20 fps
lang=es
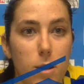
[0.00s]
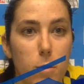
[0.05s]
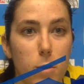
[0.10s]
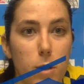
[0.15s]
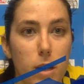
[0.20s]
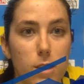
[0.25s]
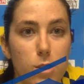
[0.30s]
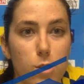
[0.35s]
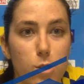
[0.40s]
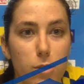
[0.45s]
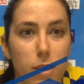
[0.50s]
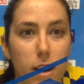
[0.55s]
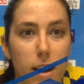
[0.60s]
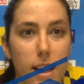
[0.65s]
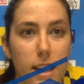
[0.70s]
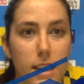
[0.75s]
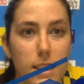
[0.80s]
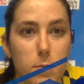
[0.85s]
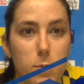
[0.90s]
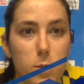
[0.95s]
muy
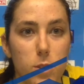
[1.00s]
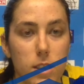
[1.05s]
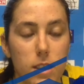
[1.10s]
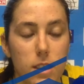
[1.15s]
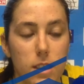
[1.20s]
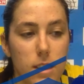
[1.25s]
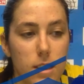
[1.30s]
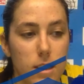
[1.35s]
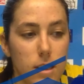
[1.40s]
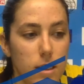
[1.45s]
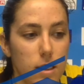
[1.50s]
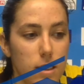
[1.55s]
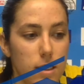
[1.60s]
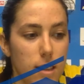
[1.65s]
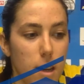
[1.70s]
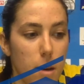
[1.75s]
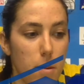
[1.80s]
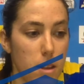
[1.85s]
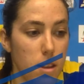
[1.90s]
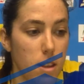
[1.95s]
enchufadas, muy
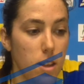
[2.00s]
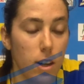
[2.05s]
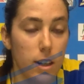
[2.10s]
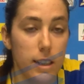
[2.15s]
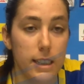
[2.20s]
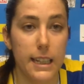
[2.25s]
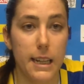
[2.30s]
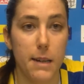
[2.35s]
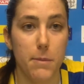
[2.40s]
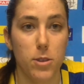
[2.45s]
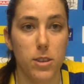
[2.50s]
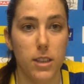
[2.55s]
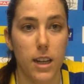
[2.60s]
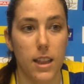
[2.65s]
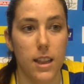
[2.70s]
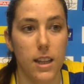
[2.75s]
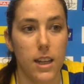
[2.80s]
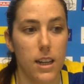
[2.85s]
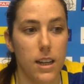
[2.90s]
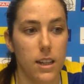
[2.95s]
sabiendo lo que teníamos que
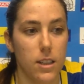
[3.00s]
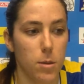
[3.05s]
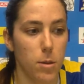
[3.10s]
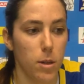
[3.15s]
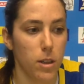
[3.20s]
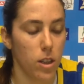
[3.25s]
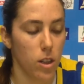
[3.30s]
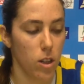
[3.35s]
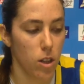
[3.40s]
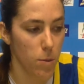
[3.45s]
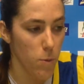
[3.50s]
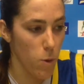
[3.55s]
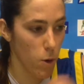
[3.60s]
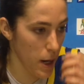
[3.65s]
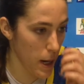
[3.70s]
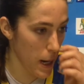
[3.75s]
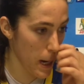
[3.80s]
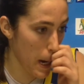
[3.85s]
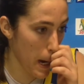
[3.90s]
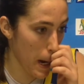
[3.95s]
hacer y sobre todo
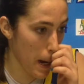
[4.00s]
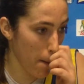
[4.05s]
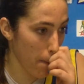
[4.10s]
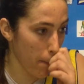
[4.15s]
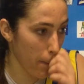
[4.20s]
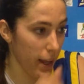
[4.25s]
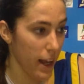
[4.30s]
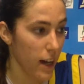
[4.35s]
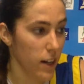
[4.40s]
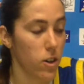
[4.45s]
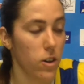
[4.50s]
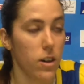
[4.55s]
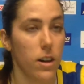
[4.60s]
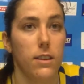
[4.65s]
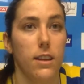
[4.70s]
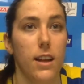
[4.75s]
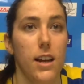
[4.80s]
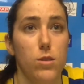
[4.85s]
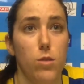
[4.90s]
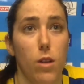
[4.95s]
muy, al
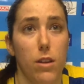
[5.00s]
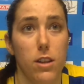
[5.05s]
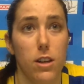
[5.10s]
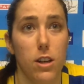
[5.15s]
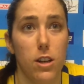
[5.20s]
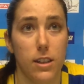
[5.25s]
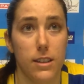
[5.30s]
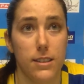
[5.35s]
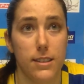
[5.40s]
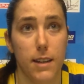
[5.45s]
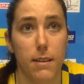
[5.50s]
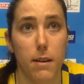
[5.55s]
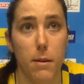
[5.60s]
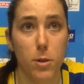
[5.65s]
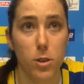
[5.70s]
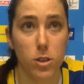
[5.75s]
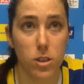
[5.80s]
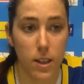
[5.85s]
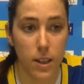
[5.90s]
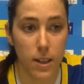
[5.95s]
corriente de la situación en la que
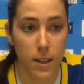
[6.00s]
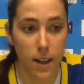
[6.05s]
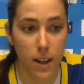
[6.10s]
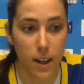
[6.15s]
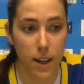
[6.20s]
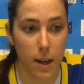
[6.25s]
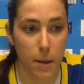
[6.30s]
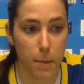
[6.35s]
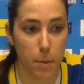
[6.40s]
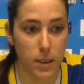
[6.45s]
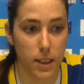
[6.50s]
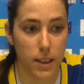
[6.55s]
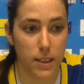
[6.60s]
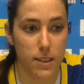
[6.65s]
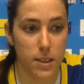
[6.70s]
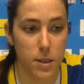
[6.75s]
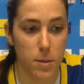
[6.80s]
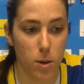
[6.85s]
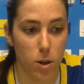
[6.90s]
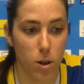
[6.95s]
estábamos, que era
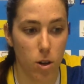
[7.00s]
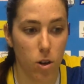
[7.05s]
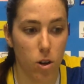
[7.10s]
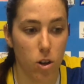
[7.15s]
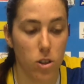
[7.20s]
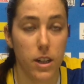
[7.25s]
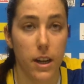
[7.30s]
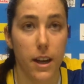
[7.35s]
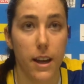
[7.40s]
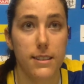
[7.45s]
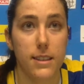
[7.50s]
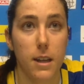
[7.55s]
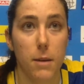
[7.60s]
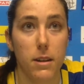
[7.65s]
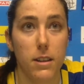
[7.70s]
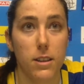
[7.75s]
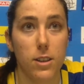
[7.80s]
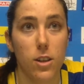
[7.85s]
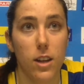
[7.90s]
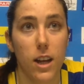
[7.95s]
importantísimo conseguir esta
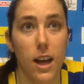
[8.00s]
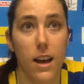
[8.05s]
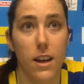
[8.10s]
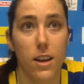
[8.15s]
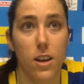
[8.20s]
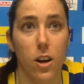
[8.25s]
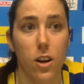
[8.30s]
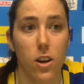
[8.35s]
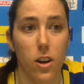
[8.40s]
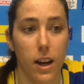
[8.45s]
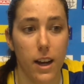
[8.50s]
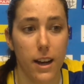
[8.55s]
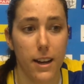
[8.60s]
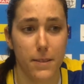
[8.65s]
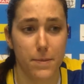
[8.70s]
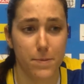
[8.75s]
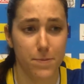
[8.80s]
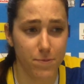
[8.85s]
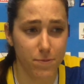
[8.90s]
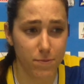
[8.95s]
victoria y yo creo
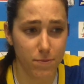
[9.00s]
que,